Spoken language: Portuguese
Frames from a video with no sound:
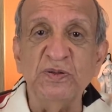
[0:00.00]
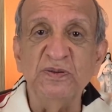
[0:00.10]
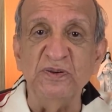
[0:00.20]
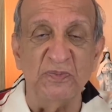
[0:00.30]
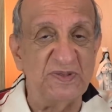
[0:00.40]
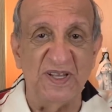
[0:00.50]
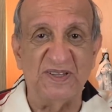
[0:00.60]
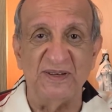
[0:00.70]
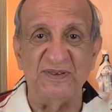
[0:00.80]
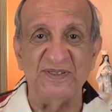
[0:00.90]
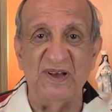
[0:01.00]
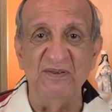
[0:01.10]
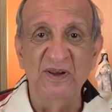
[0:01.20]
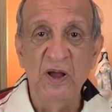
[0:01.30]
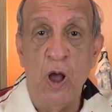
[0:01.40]
não precisa tradução.
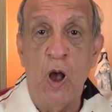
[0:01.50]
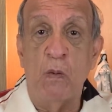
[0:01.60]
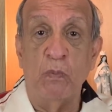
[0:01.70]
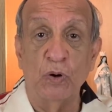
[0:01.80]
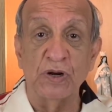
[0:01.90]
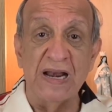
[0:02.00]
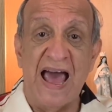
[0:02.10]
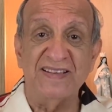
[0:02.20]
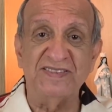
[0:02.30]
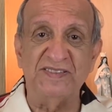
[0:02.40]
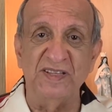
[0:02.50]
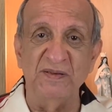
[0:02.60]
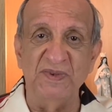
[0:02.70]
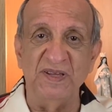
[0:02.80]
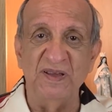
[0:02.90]
Burlaste de
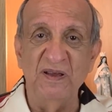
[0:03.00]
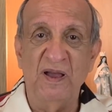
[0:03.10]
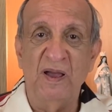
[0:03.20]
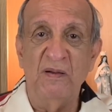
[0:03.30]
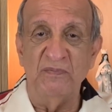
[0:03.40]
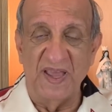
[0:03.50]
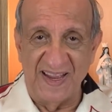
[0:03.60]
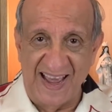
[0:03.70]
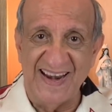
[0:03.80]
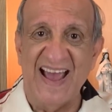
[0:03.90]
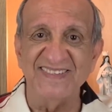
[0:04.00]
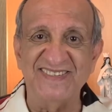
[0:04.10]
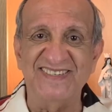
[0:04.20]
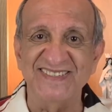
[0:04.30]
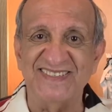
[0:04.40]
mim, me
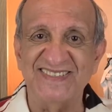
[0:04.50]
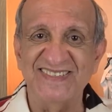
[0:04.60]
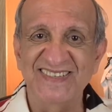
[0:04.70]
enganastes.